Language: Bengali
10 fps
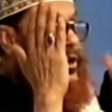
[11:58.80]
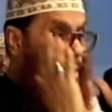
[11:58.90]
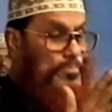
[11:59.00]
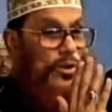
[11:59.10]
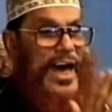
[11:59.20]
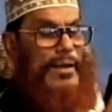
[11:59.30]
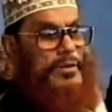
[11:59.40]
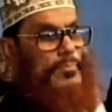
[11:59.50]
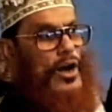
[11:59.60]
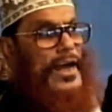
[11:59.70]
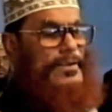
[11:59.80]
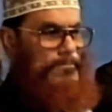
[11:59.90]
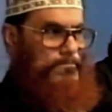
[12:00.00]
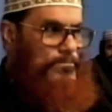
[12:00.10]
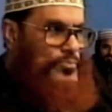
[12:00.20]
রব্বুল আলমিন বলেন
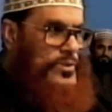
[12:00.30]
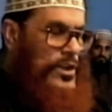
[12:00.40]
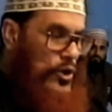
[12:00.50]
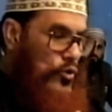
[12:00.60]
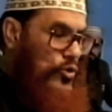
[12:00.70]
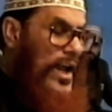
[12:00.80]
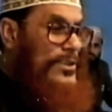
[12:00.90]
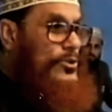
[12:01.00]
কোরআন